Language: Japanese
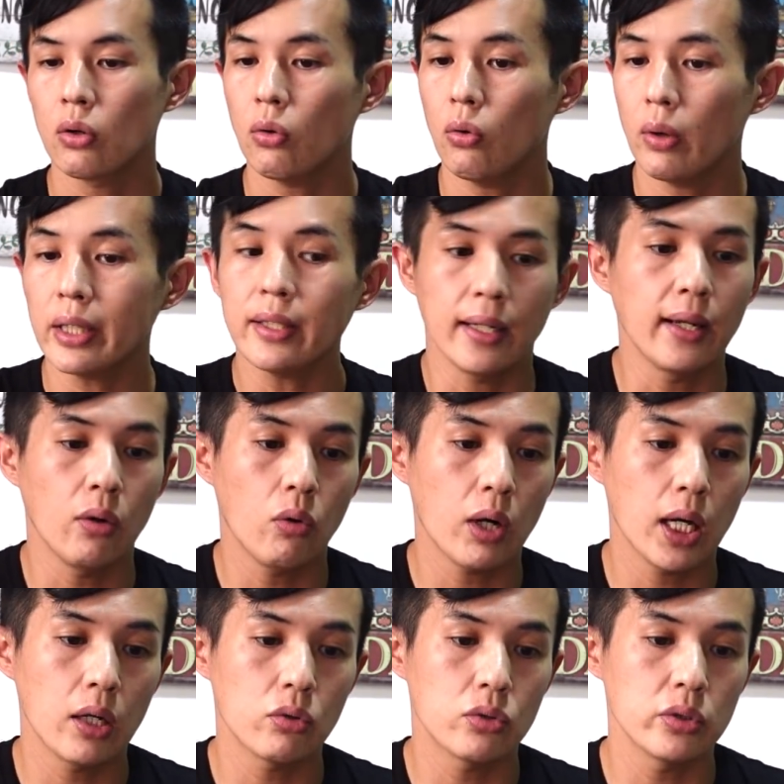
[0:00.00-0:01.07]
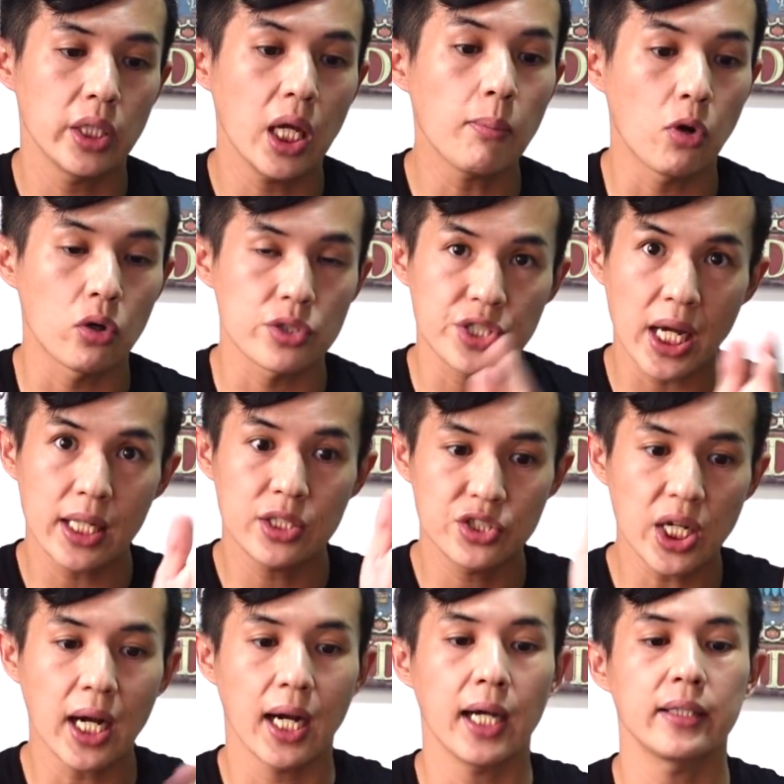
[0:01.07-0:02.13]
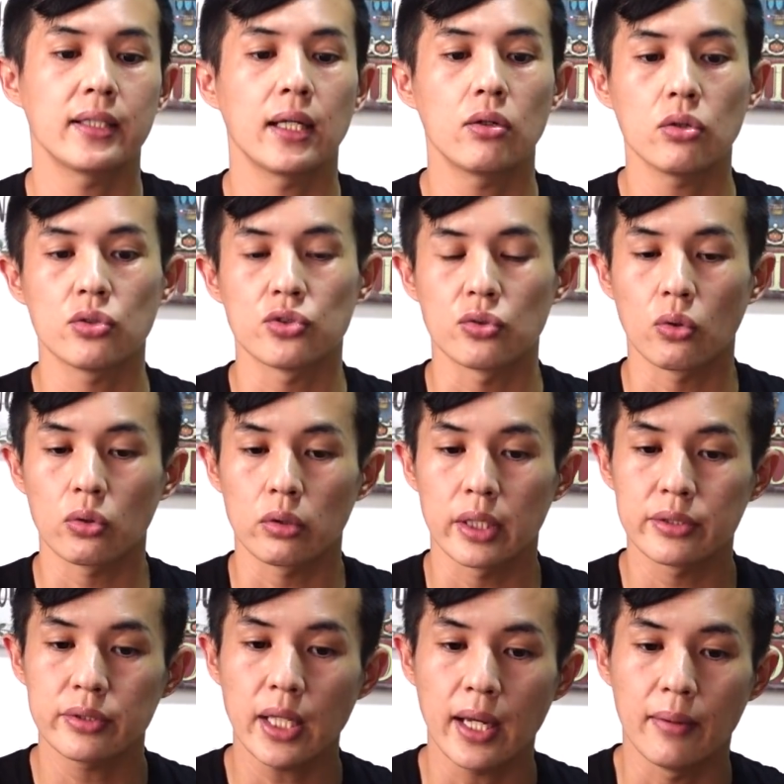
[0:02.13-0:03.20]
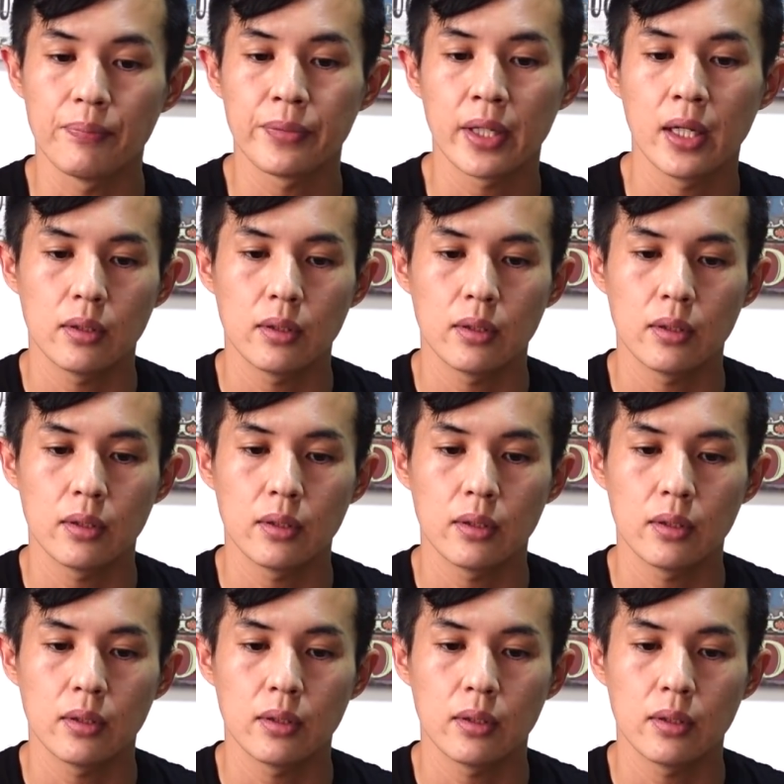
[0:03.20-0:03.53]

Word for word: こうやってね、他の国へもじゃんじゃん入ってくるということですね。